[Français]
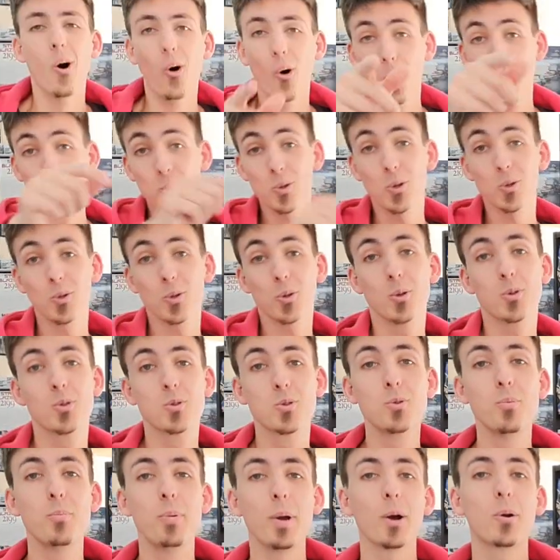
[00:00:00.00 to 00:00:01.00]
Euh, Autre truc
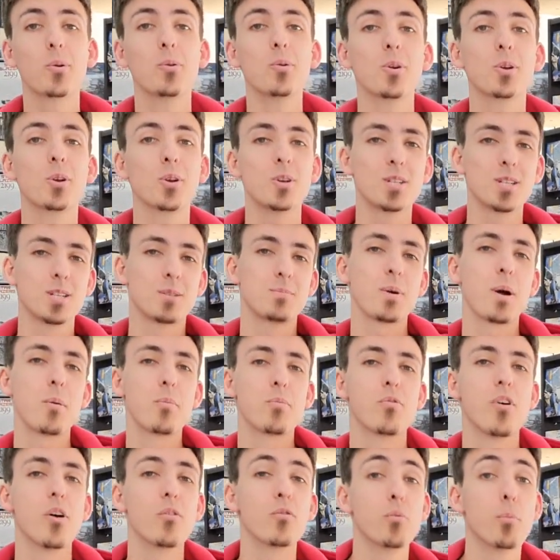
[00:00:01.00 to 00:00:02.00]
super cool que j'espère
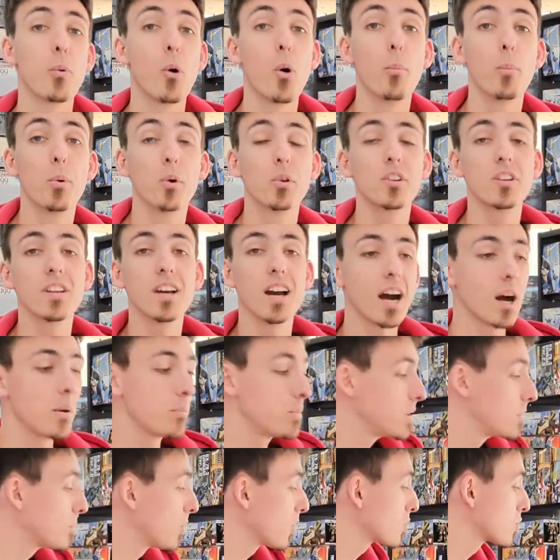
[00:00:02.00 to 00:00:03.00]
pouvoir vous proposer
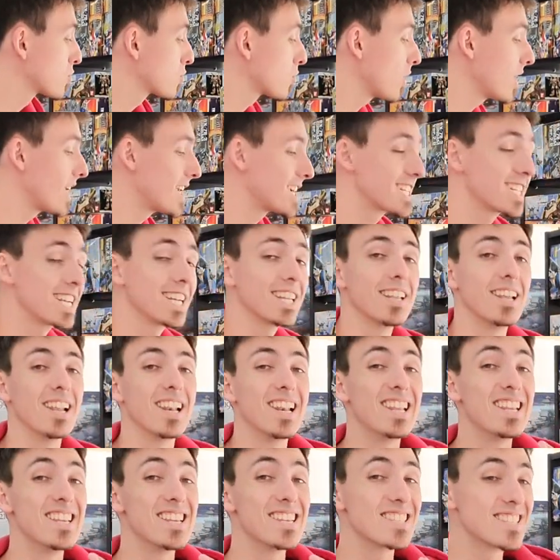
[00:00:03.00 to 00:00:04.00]
rapidement sur la chaîne,
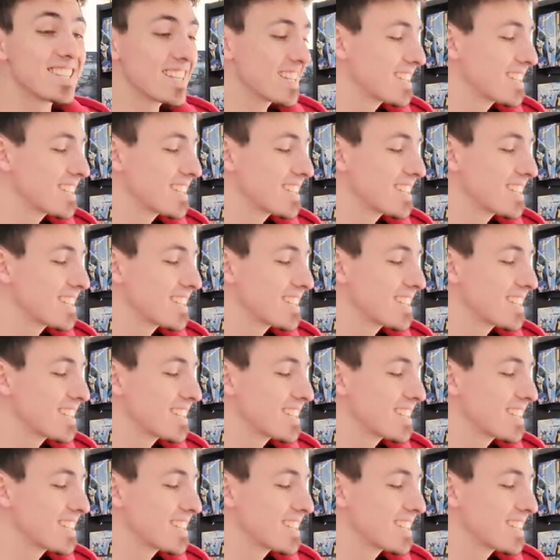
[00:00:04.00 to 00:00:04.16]
les